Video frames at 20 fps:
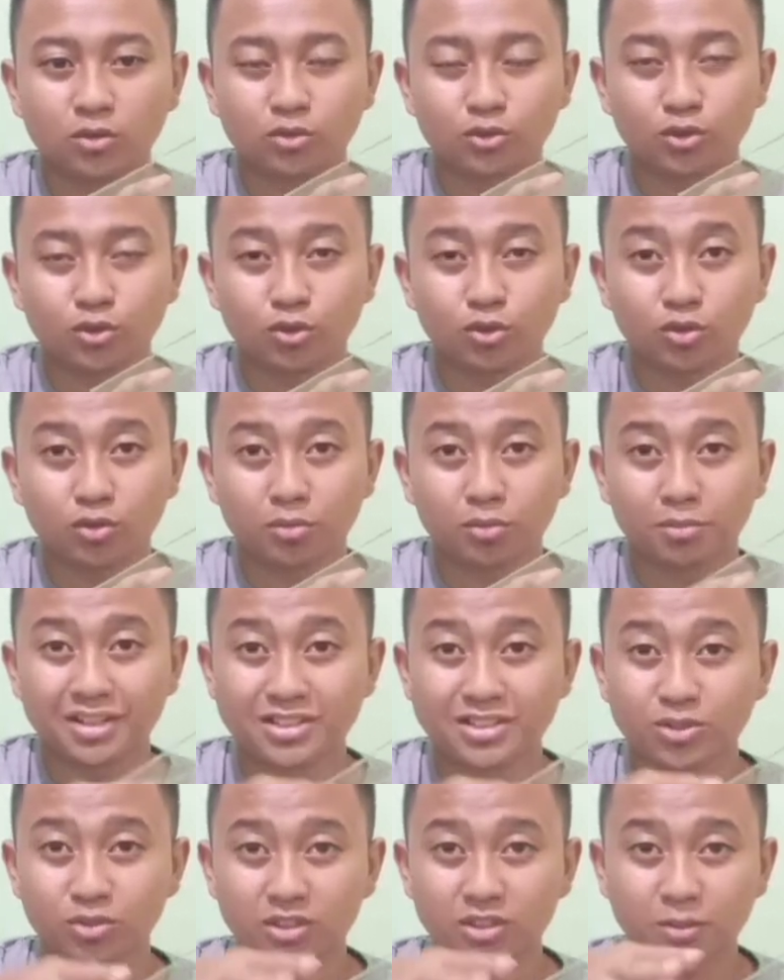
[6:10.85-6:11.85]
untuk
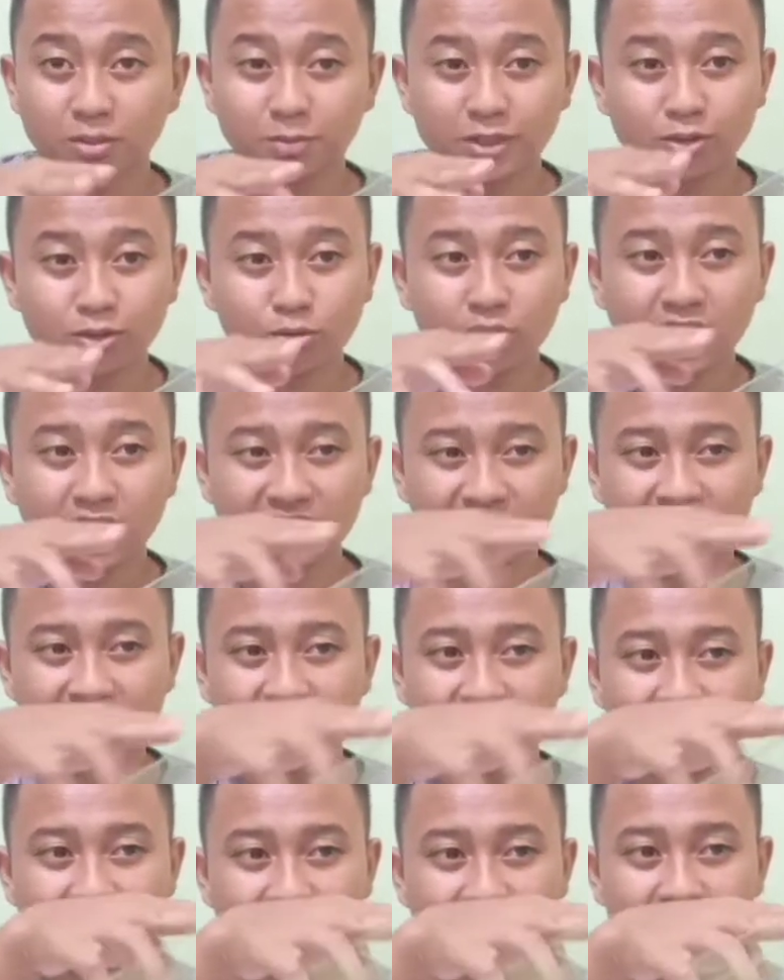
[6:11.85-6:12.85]
masuknya pintu guys
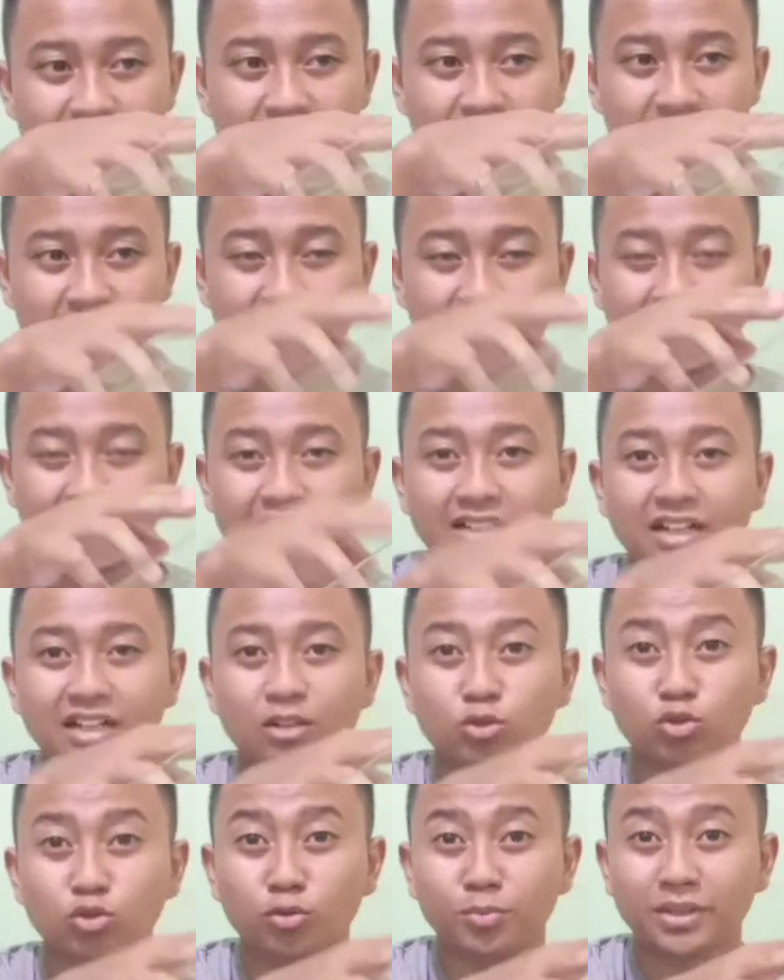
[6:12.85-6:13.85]
dari atas
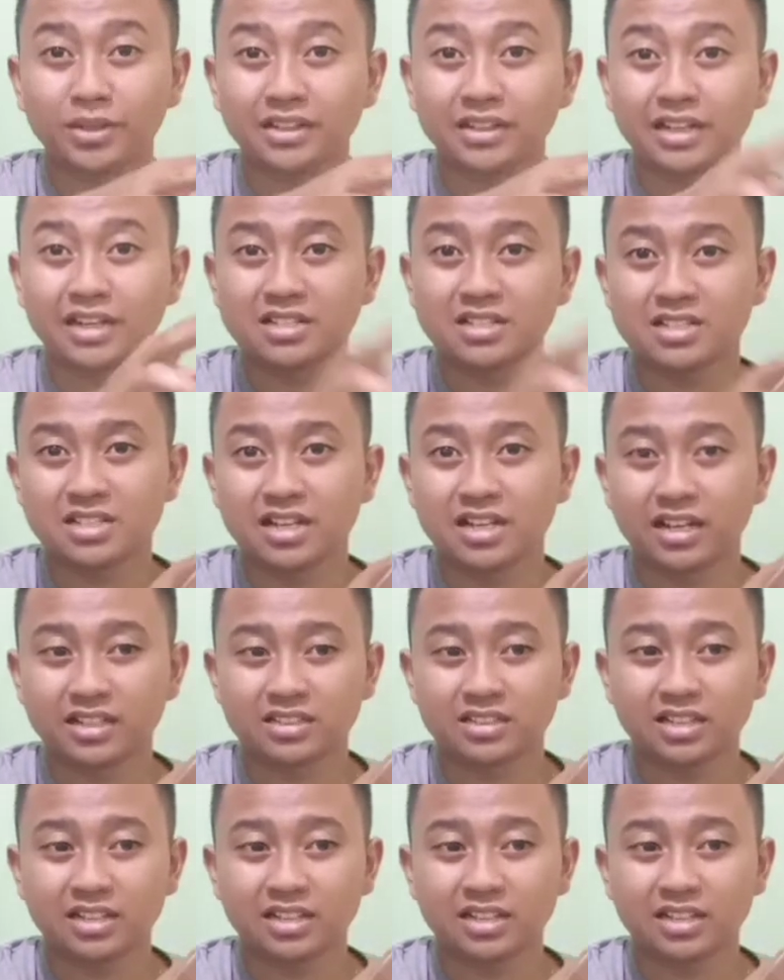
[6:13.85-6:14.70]
sekalian untuk ventilasi guys